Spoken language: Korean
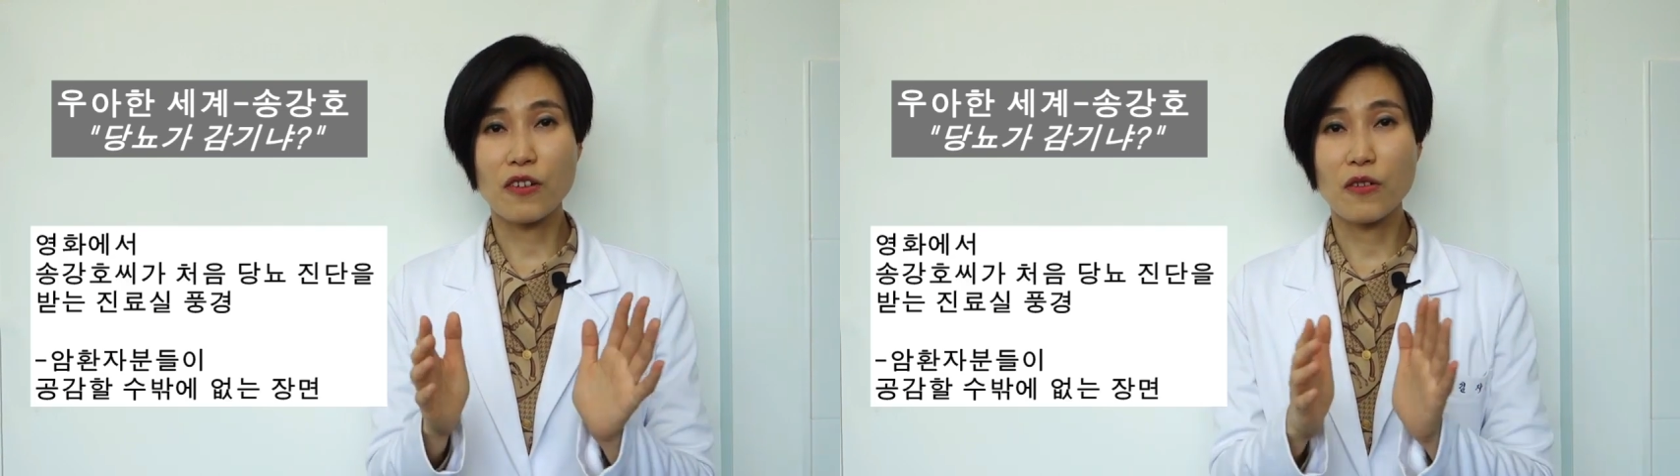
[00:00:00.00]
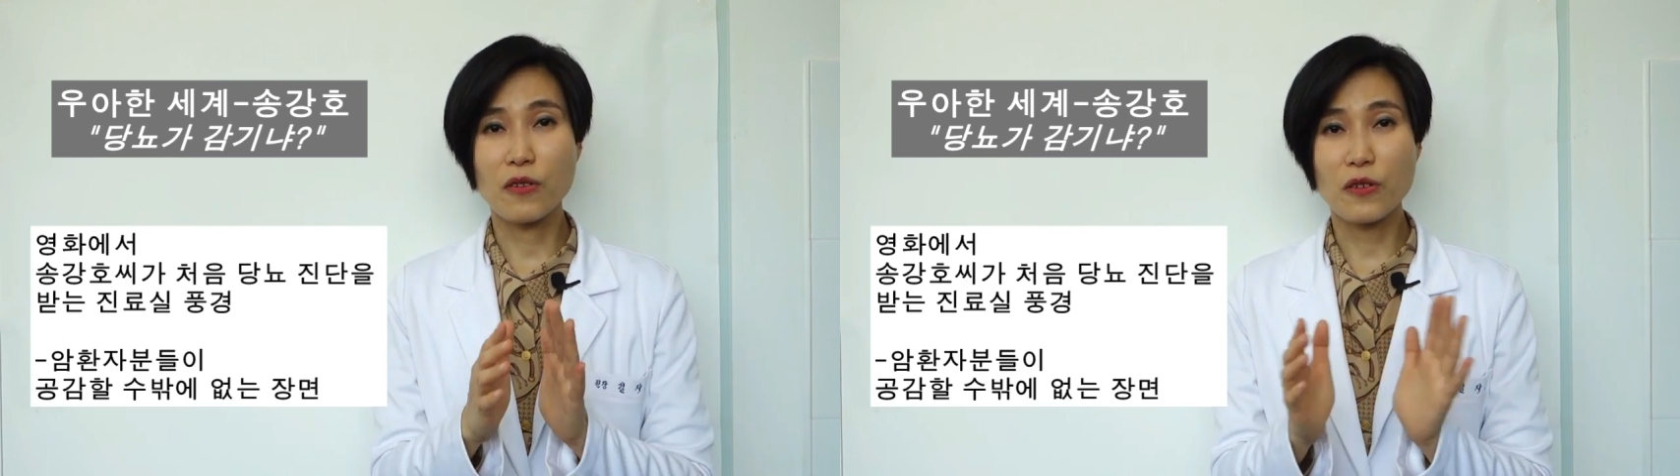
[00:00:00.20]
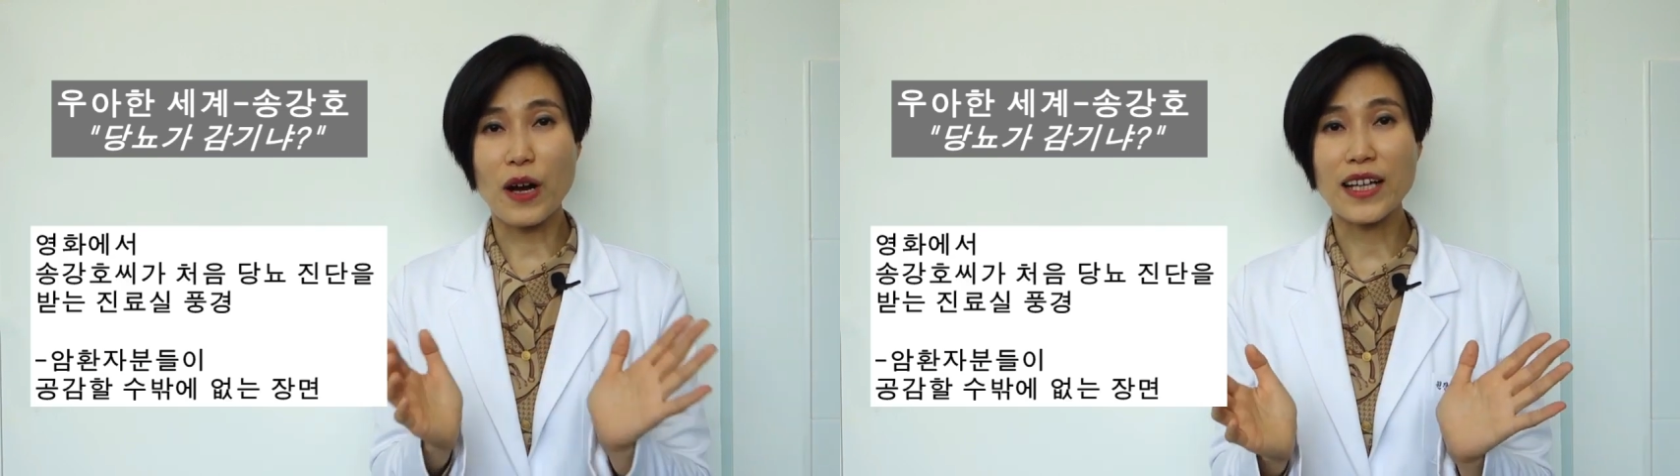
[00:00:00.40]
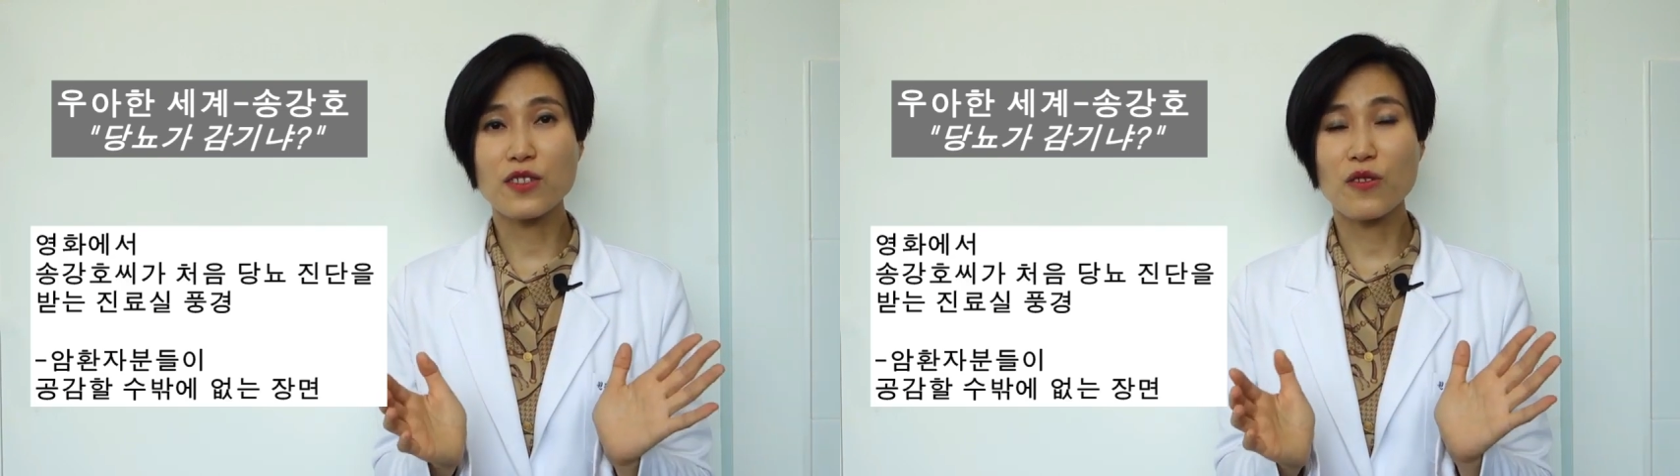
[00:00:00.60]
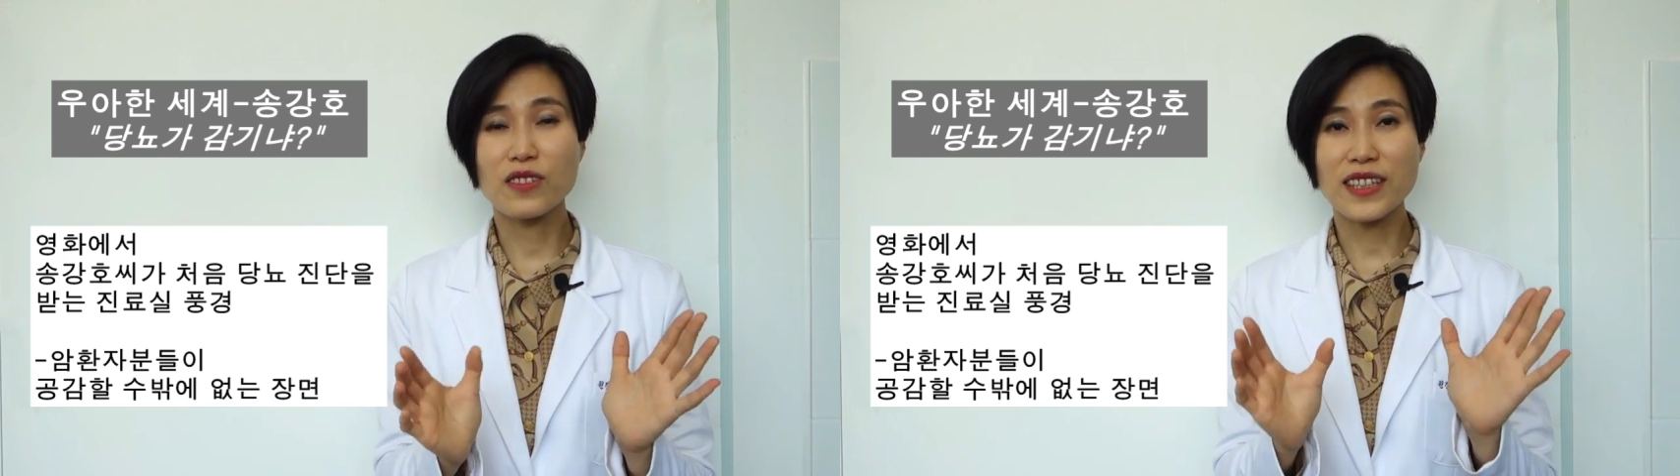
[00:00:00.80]
어,
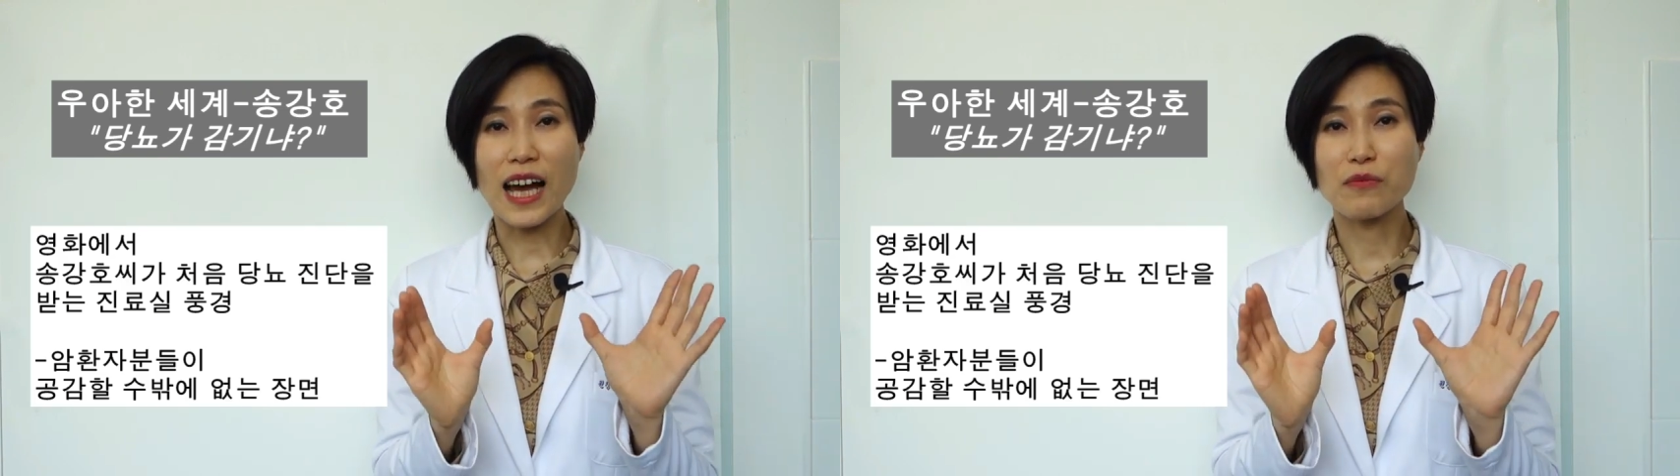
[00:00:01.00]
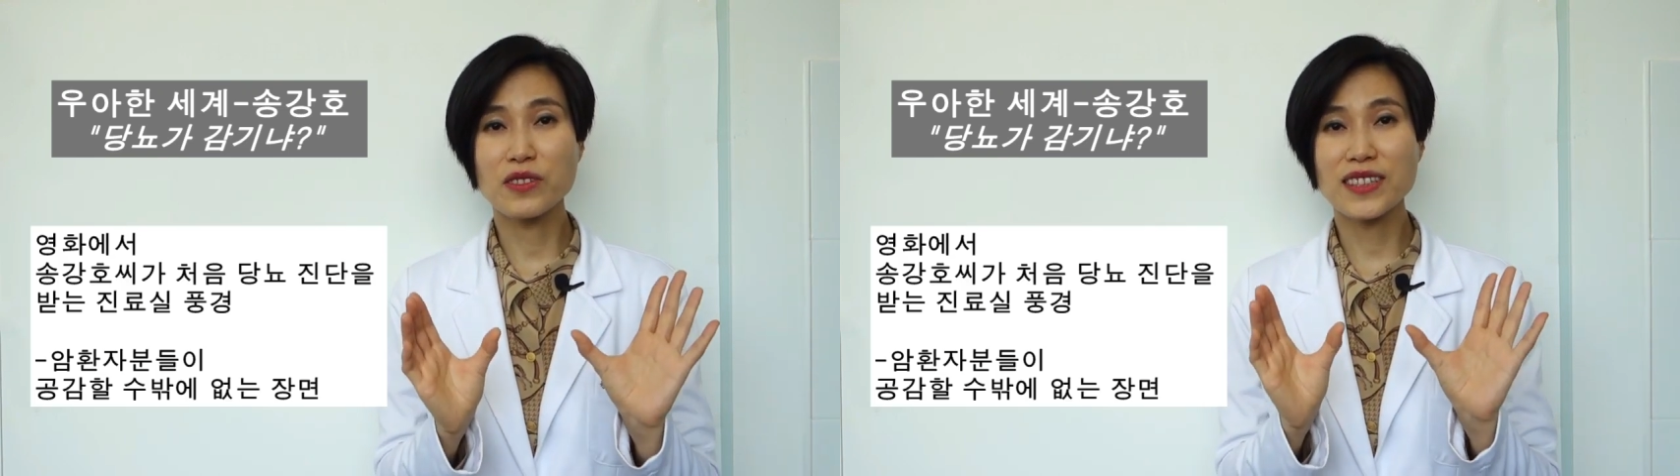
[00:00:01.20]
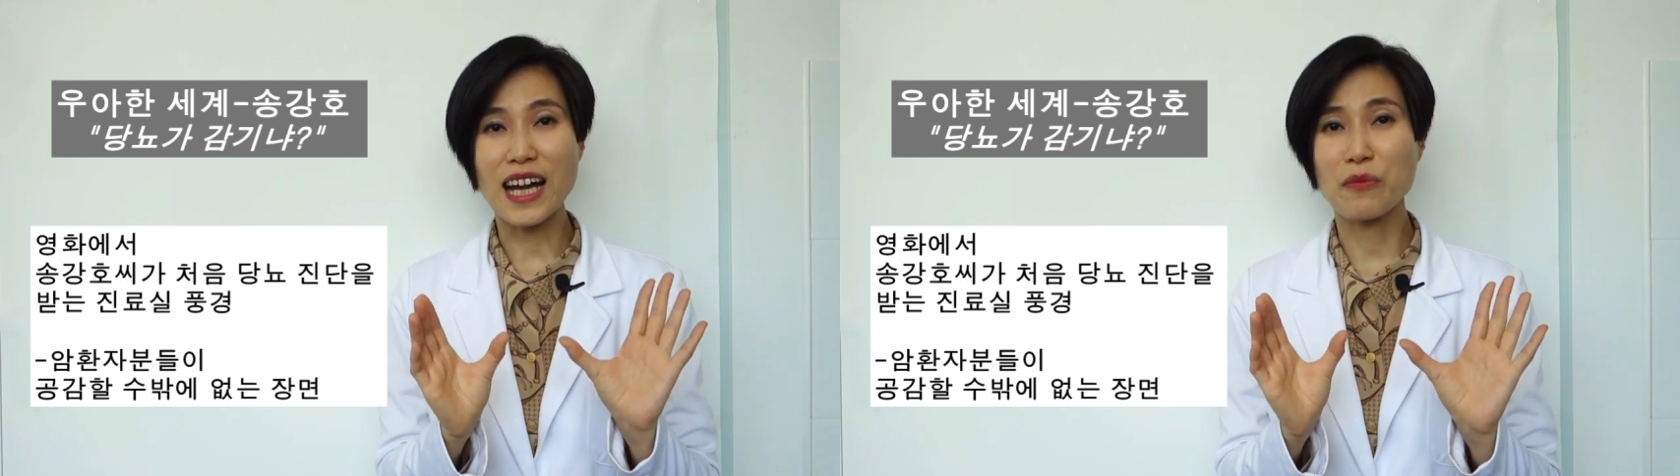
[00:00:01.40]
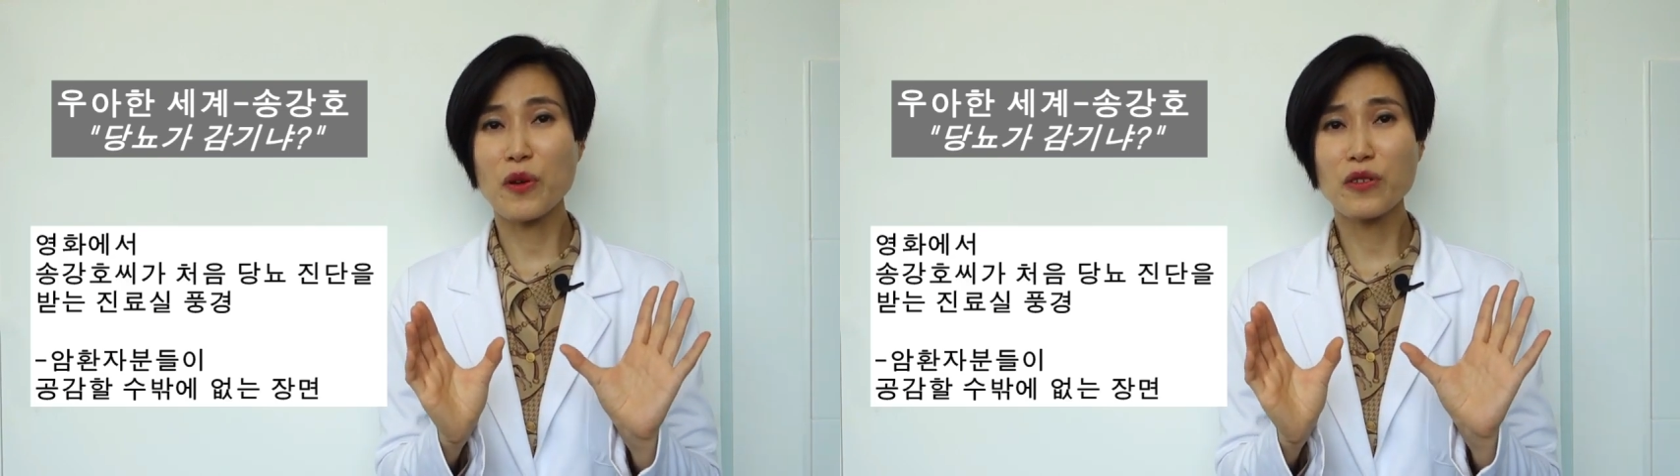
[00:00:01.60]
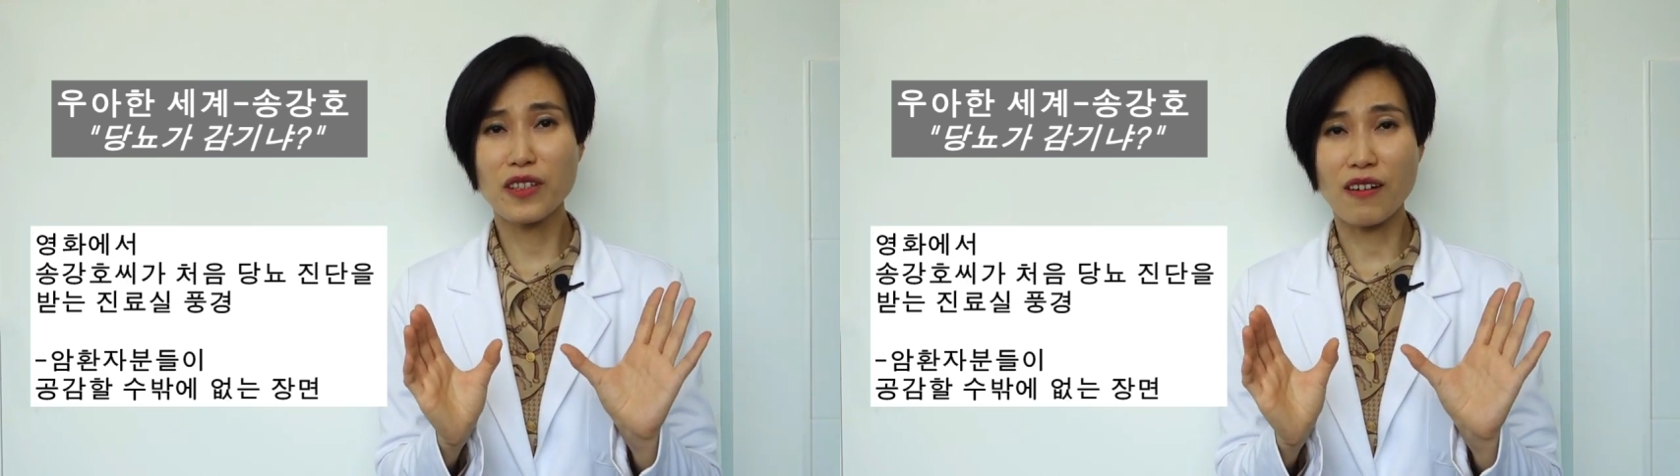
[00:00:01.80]
과정을 담은
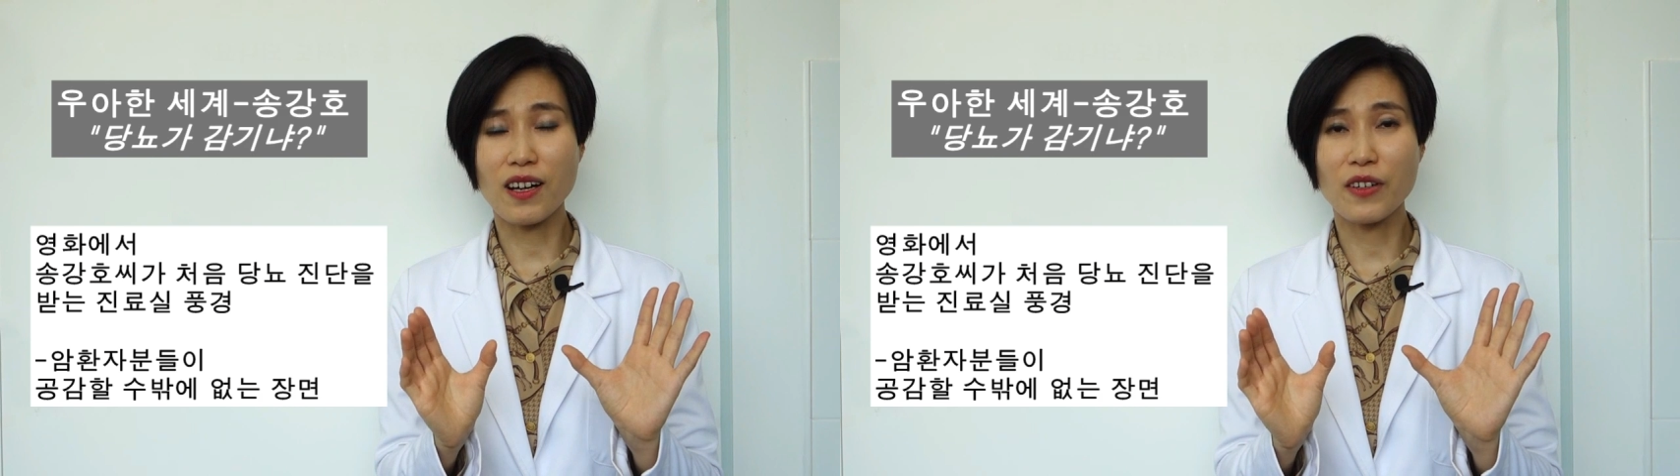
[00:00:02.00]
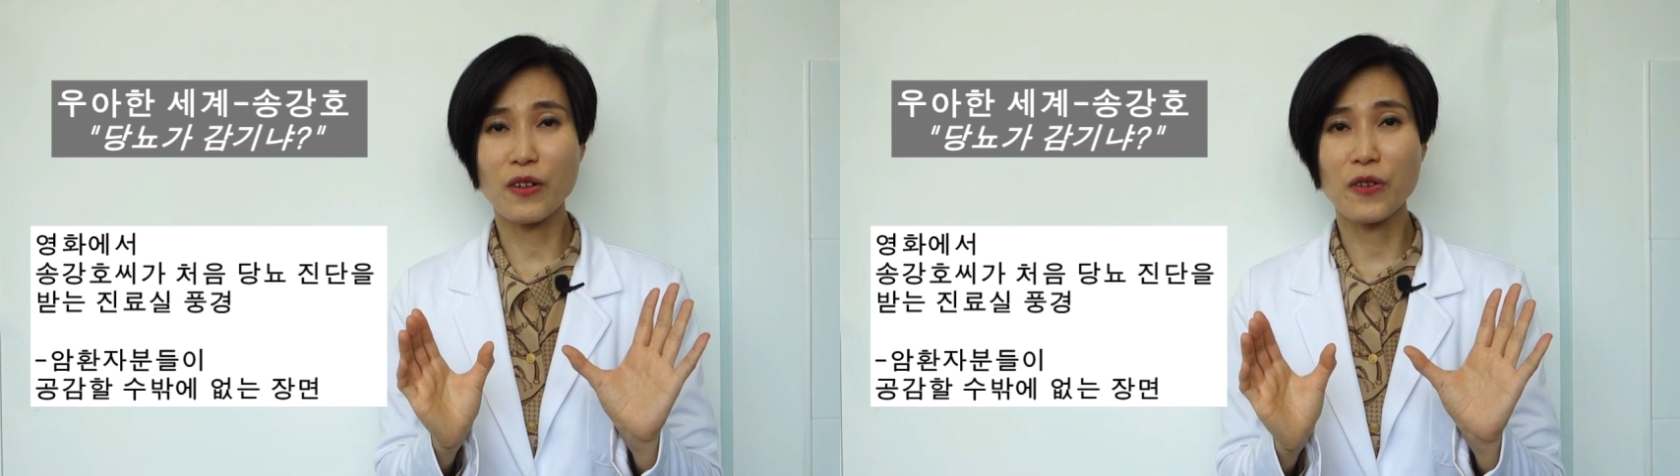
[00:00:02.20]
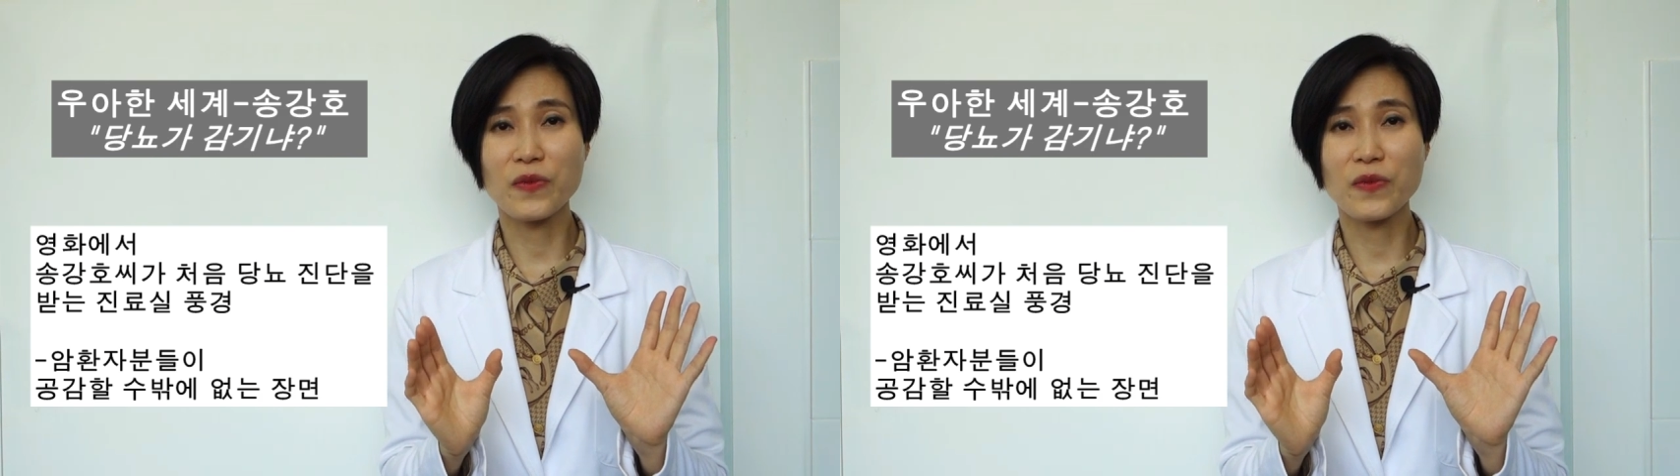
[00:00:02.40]
장면이 나와요.